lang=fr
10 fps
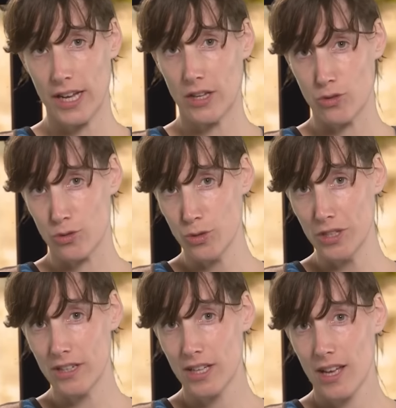
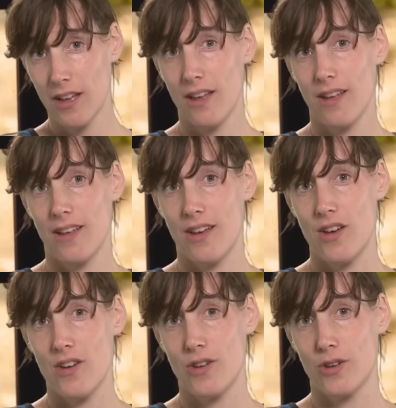quelques-unes.
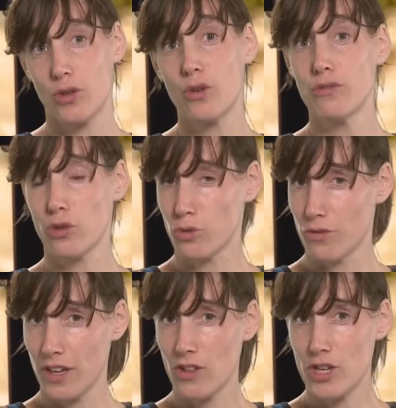Euh, que vous
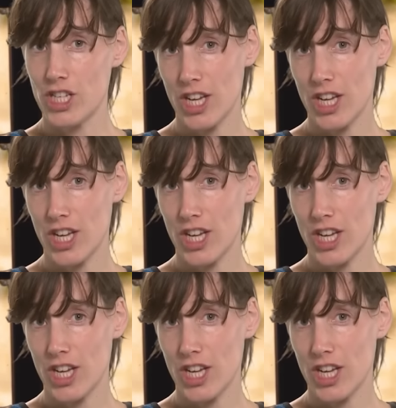retrouverez dans les